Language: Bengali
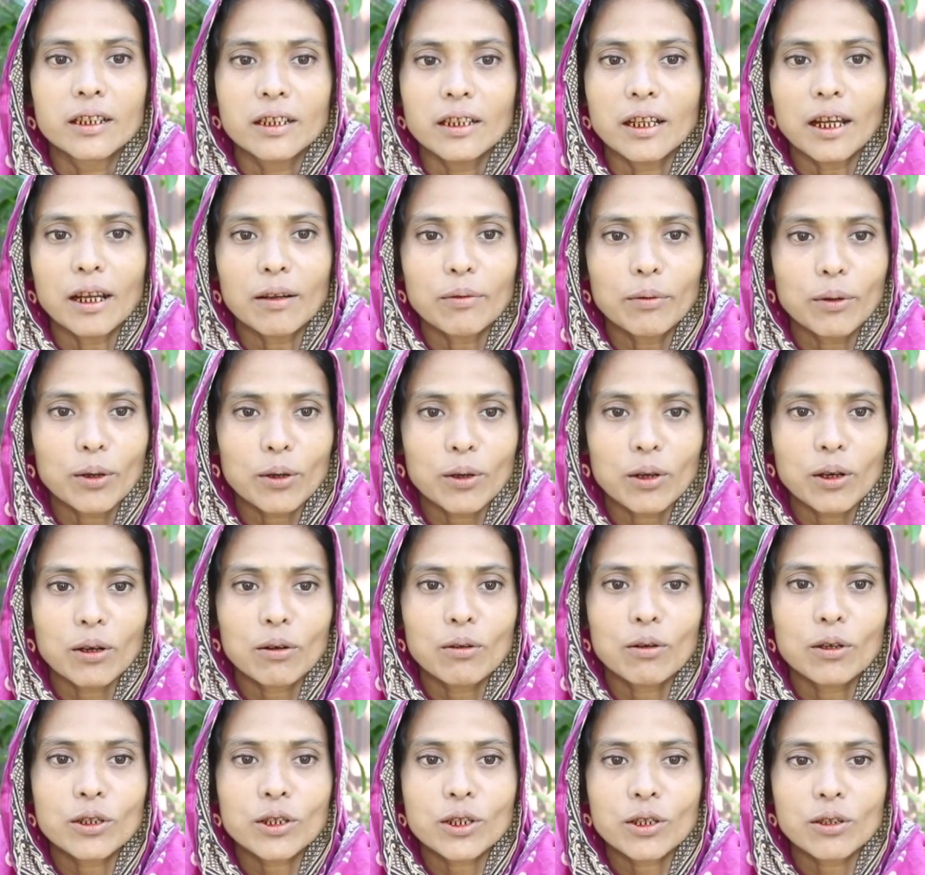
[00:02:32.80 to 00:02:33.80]
তারপর
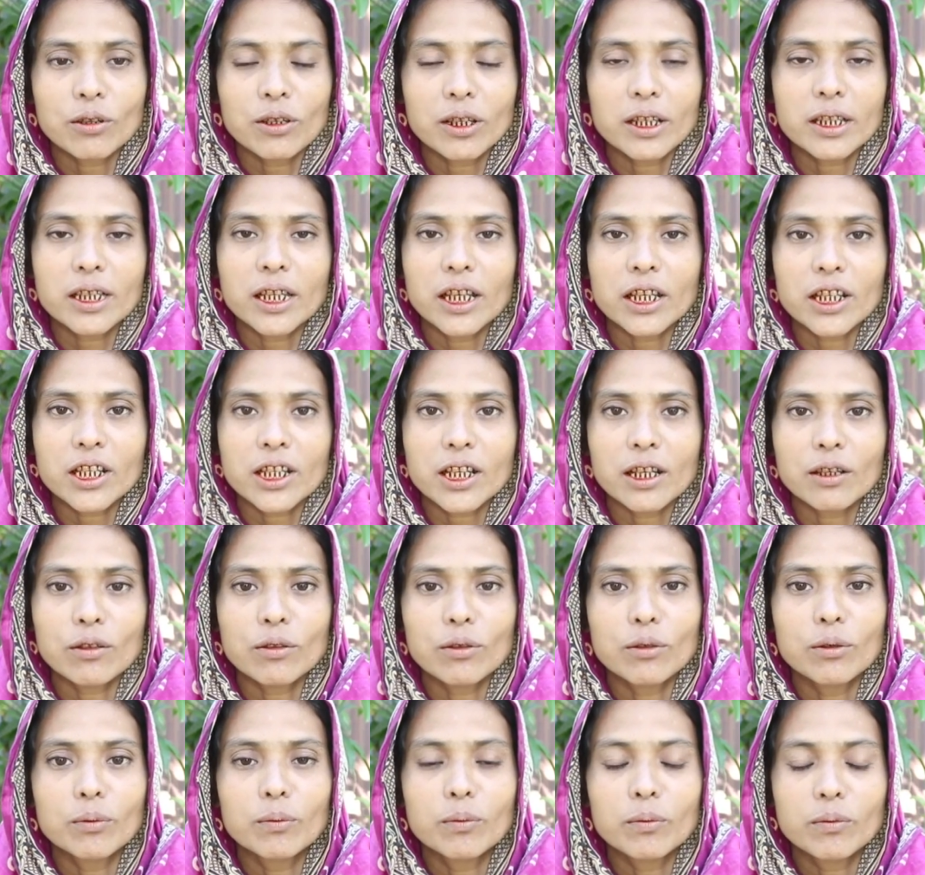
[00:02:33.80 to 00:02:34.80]
কষ্ট করে চেষ্টা
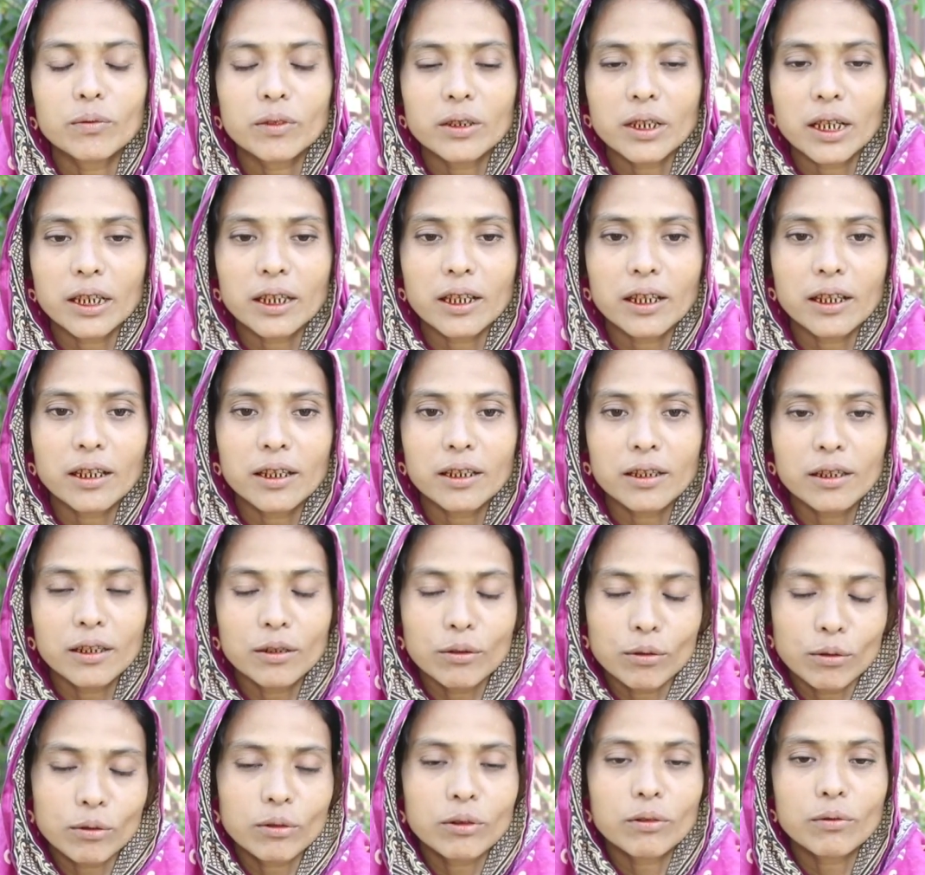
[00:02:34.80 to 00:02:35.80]
করুম যাতে
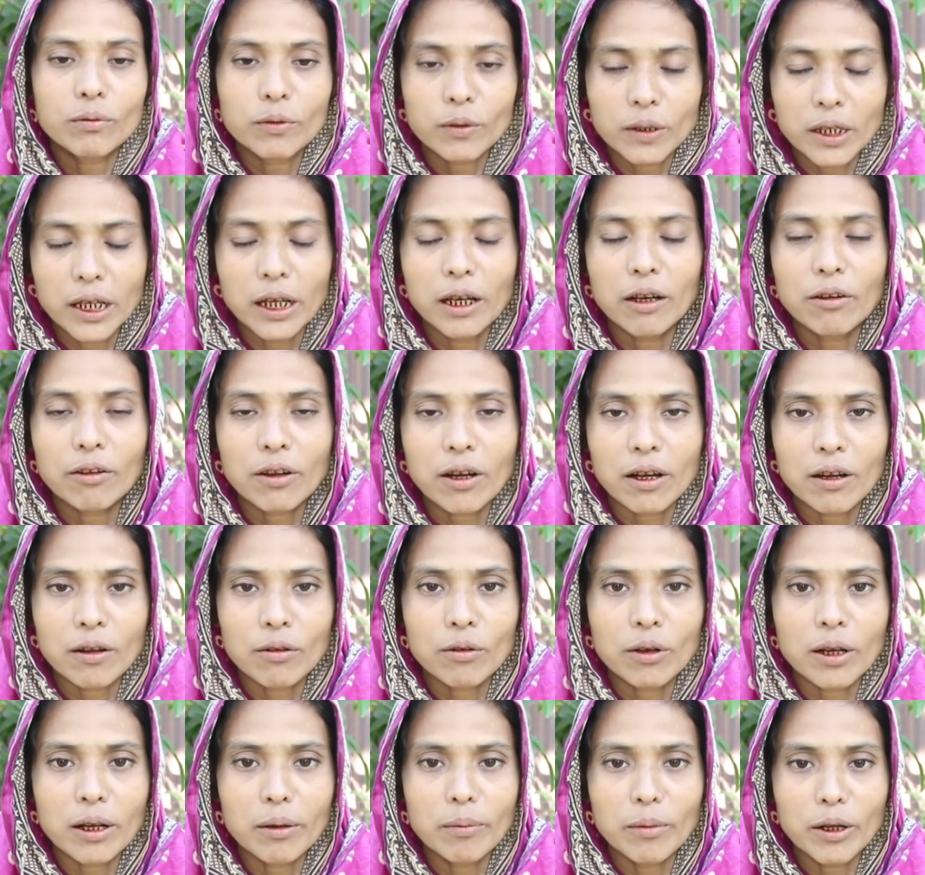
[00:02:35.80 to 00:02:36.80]
জিউত লেখাপড়া
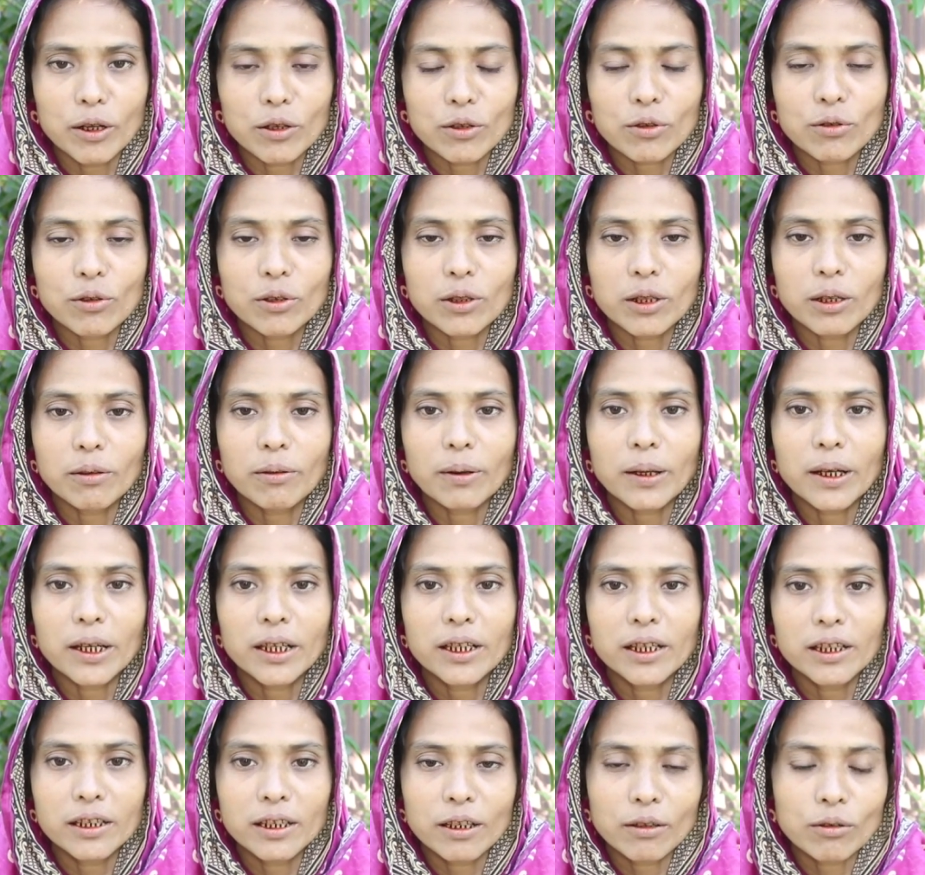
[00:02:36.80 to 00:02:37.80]
করে মানুষ করতে পারি
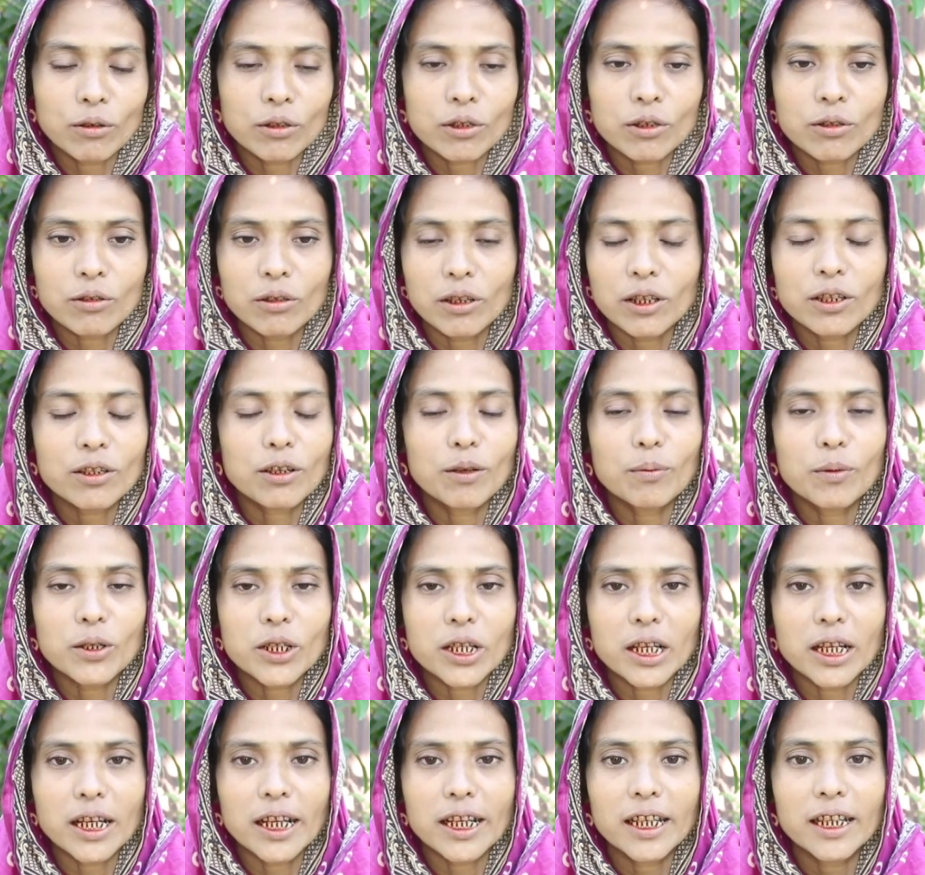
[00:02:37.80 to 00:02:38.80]
নিজে কষ্ট হলে
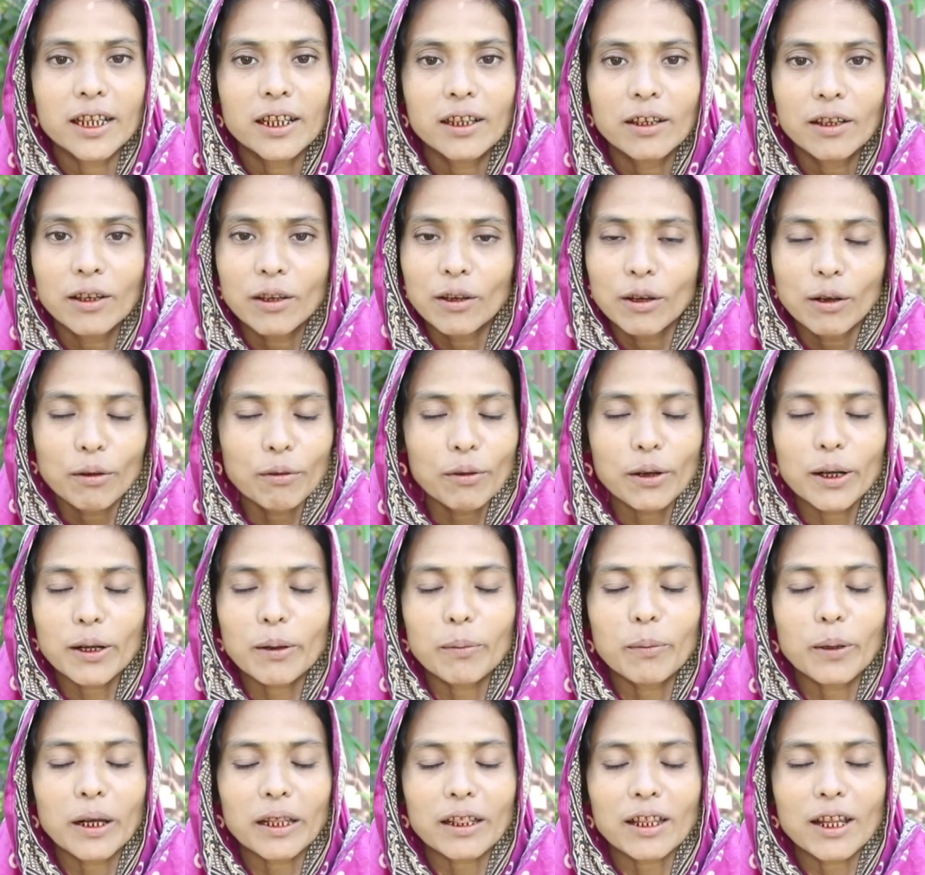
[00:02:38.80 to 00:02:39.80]
সমস্যা নাই ফেটা
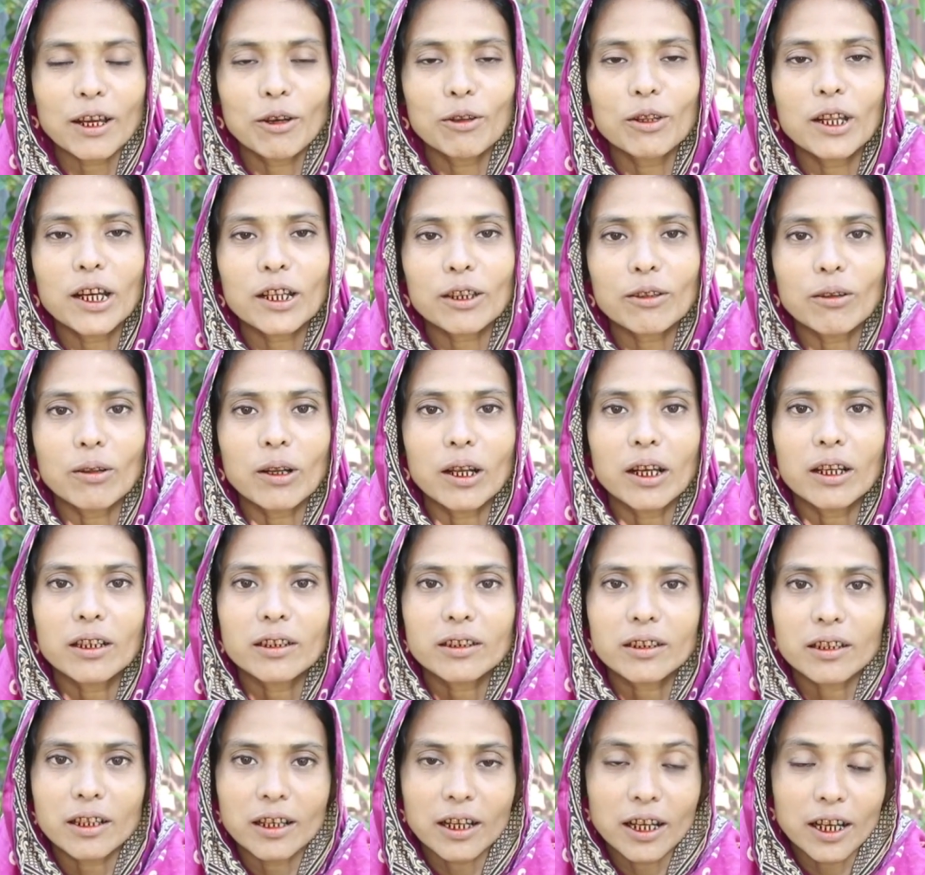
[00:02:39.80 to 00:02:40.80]
বাদ কেউ দেখতো না
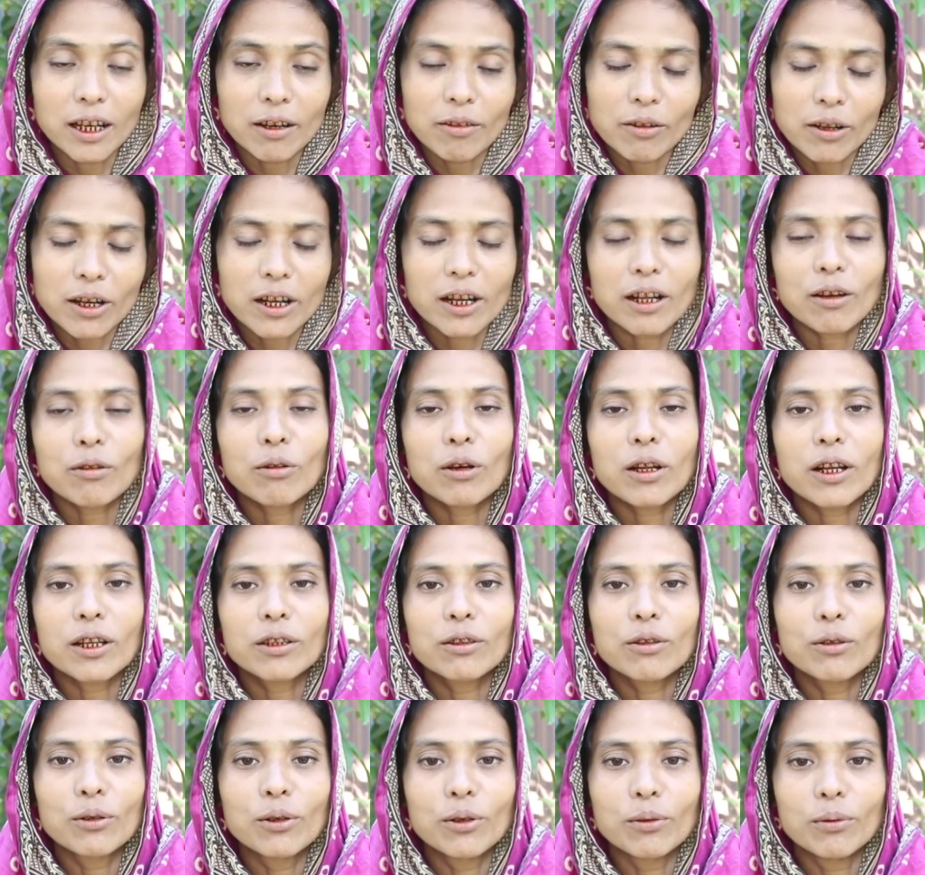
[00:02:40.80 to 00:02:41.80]
লেখাপড়াটা
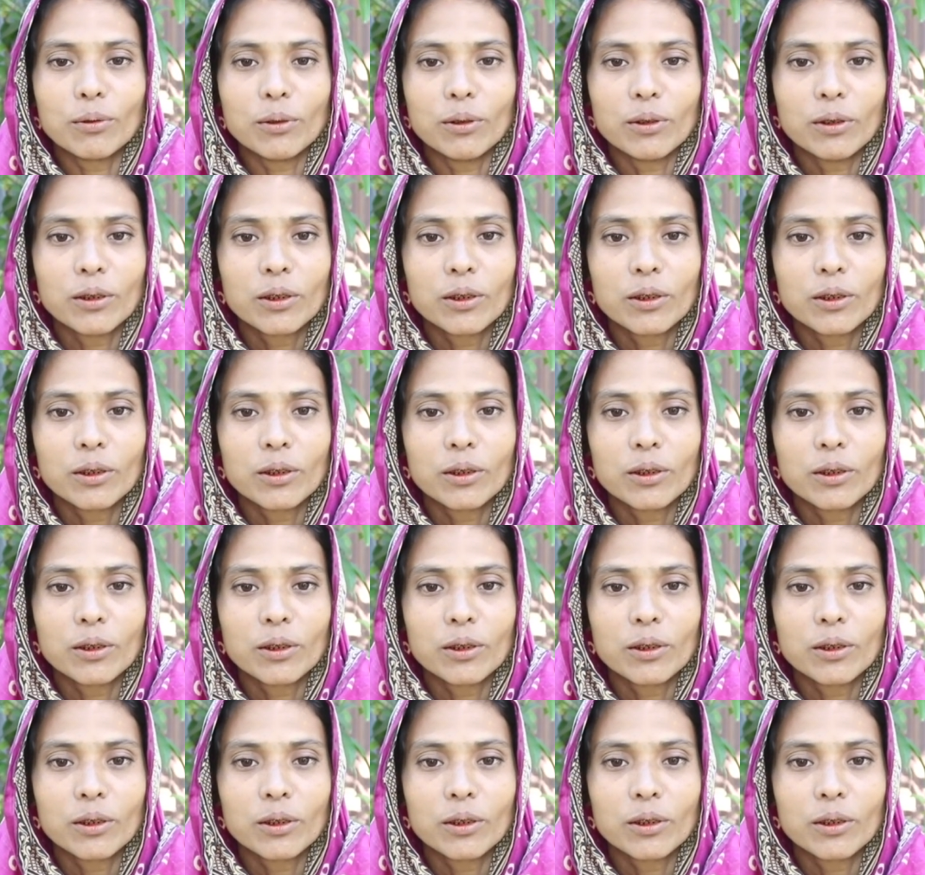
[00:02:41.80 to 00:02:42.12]
করাইতে হইব